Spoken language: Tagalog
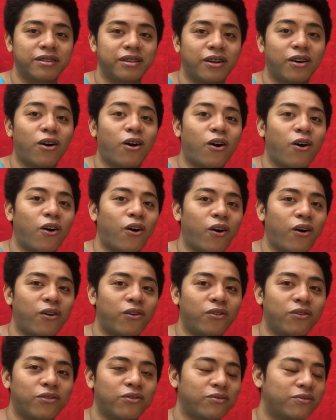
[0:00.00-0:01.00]
Oo.
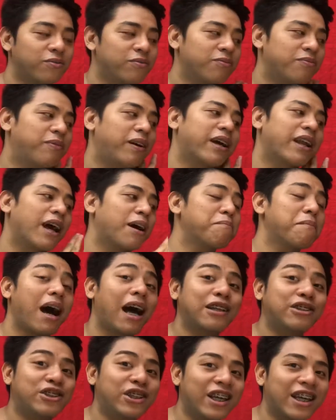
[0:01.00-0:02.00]
Parang
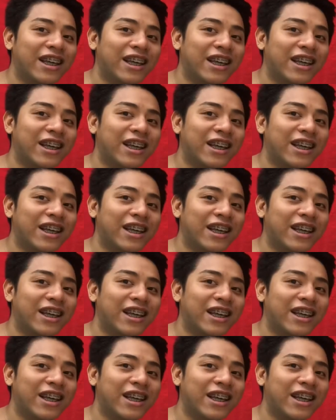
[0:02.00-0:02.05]
magic,